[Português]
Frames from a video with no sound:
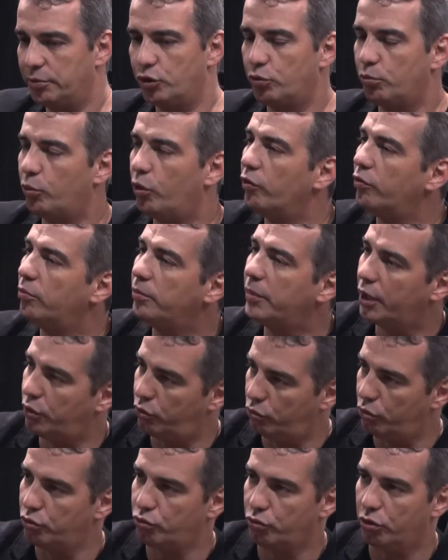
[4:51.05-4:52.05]
mas o
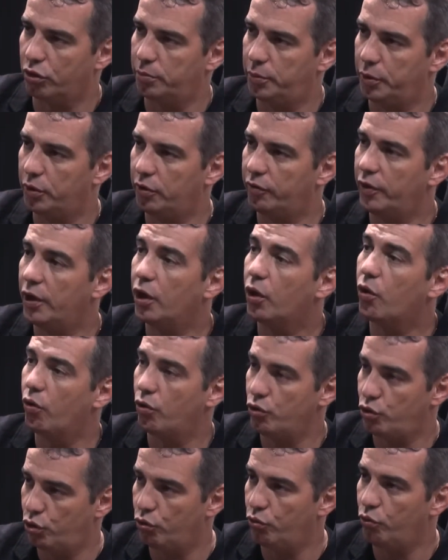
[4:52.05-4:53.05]
movimento Todos contra a Pedofilia
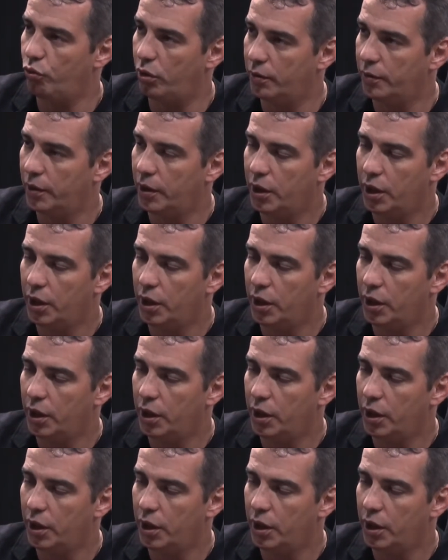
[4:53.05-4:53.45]
continua.